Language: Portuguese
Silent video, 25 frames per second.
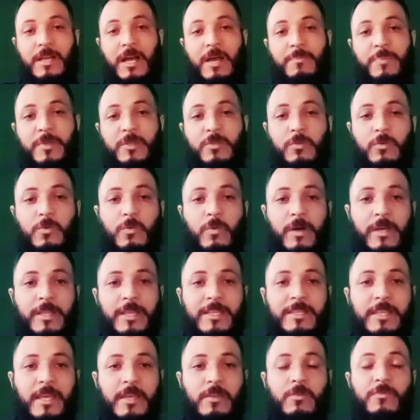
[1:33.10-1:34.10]
capítulo
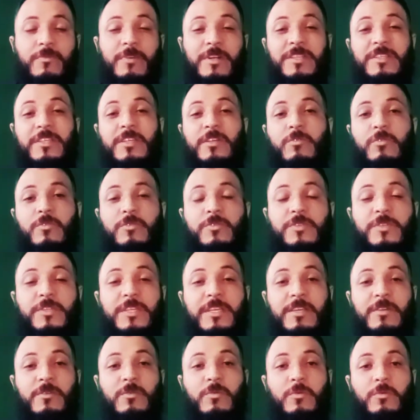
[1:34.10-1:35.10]
41, versículo
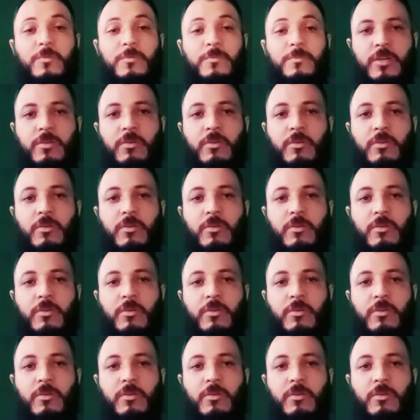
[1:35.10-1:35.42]
5.